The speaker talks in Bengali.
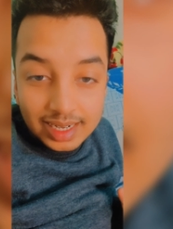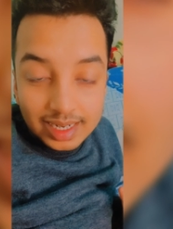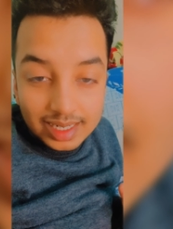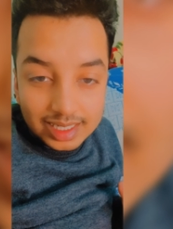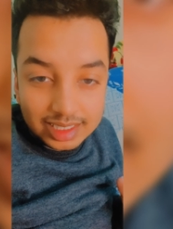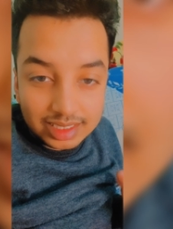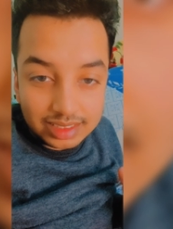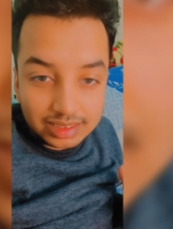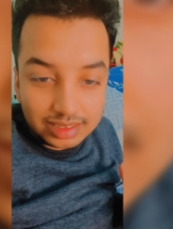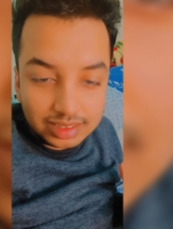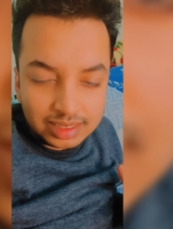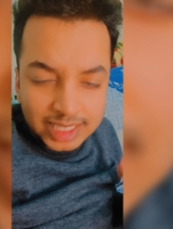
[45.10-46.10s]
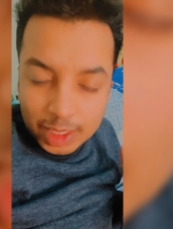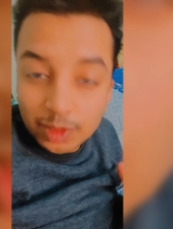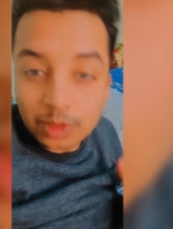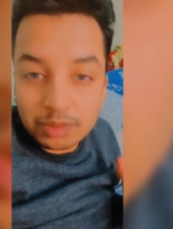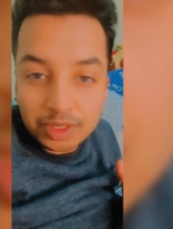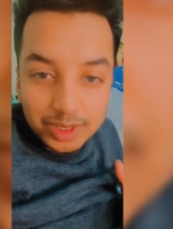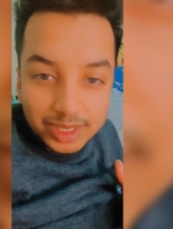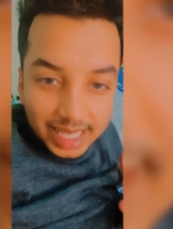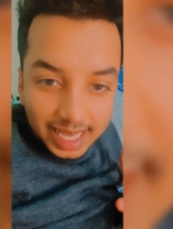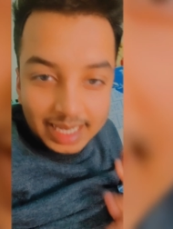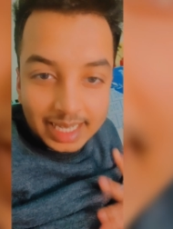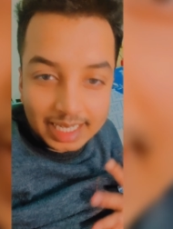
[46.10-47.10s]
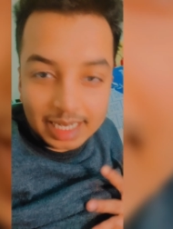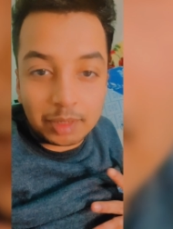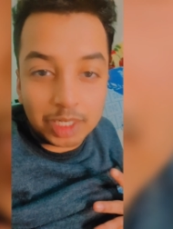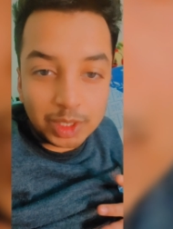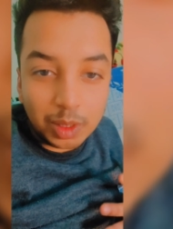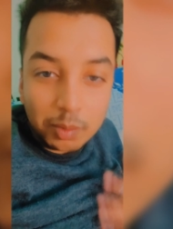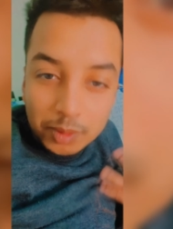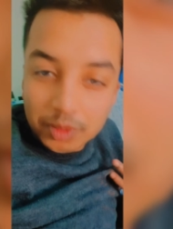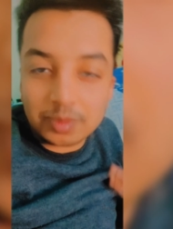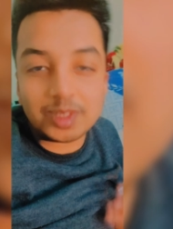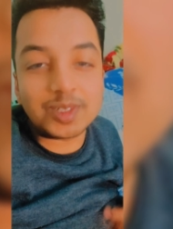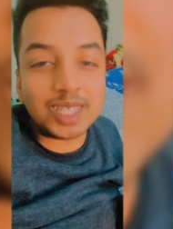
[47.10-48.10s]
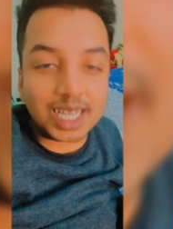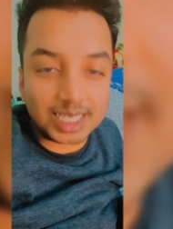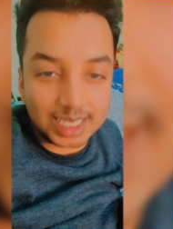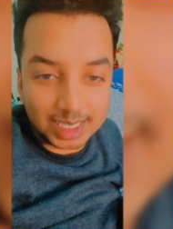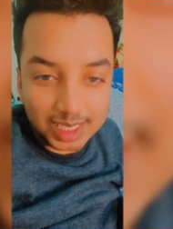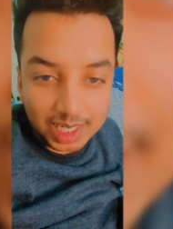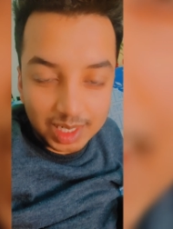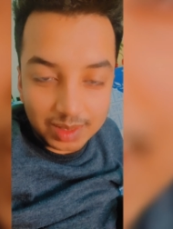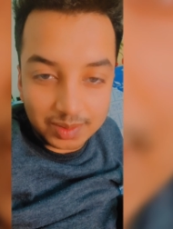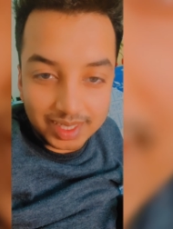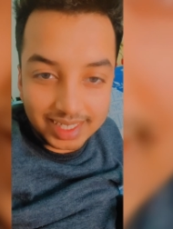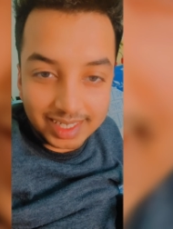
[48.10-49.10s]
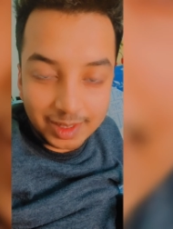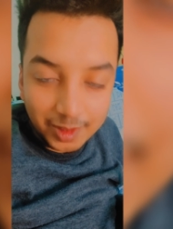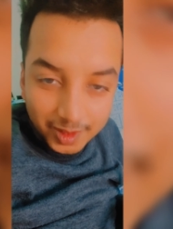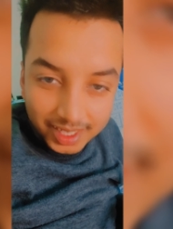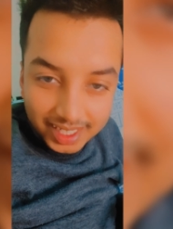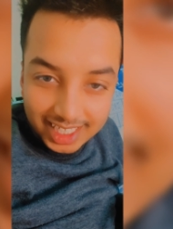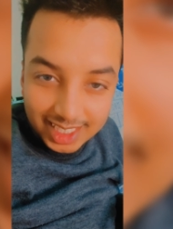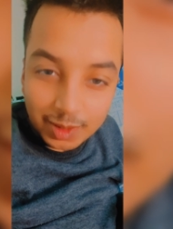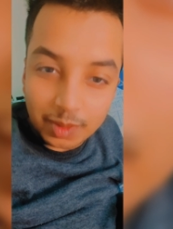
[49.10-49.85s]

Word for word: আর যে কোনো ভিডিওই দেখেন না কেন আমার সম্পূর্ণ ভিডিও দেখার চেষ্টা করবেন ওকে সবাই